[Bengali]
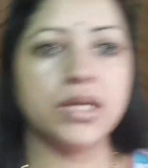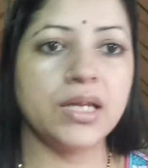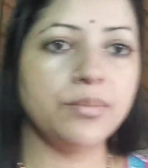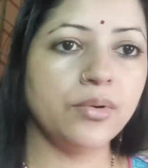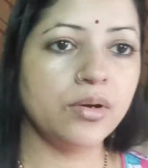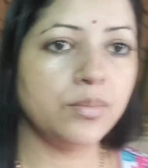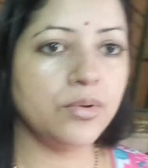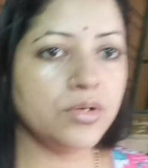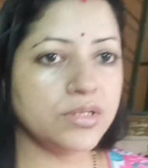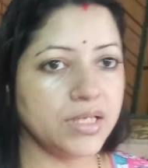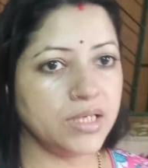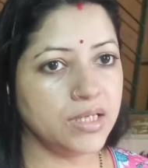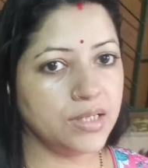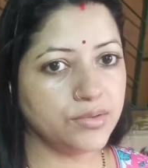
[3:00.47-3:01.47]
এটাই বলবো
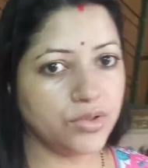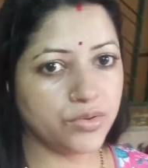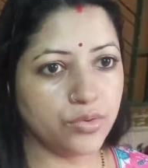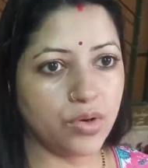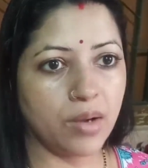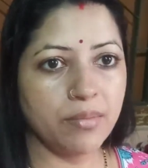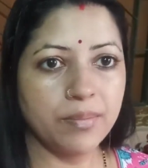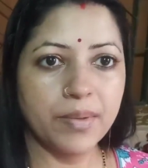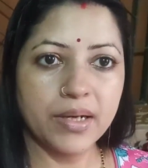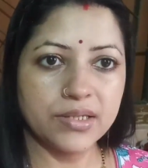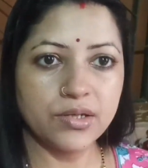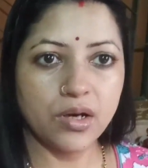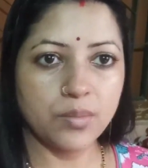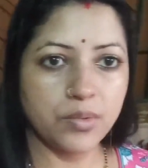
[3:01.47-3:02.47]
যে যতটুকু আমি
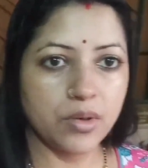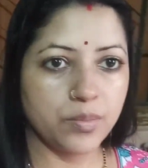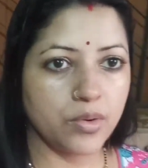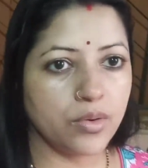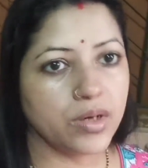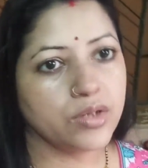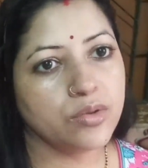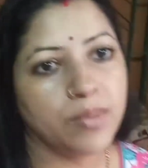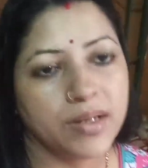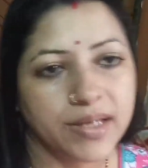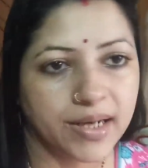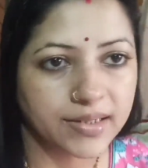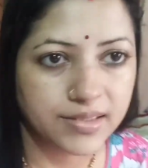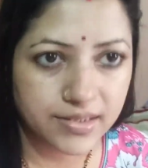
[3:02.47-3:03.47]
পেরেছি অল্প অল্প করে
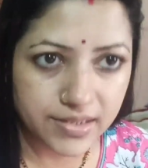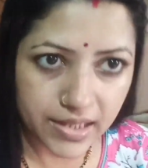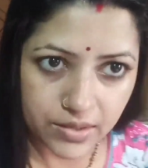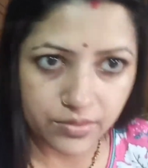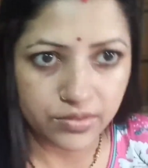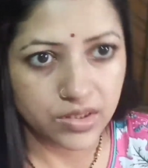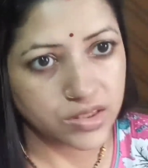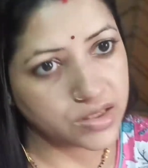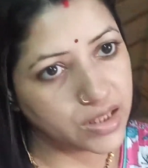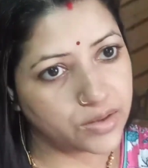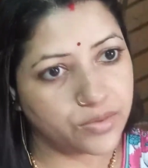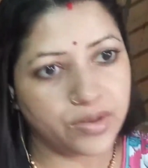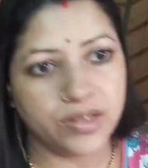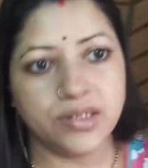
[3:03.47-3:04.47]
তোমাদের কাছে শেয়ার করতে
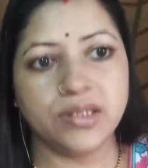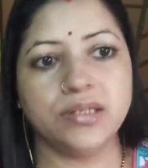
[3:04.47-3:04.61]
শেয়ার করে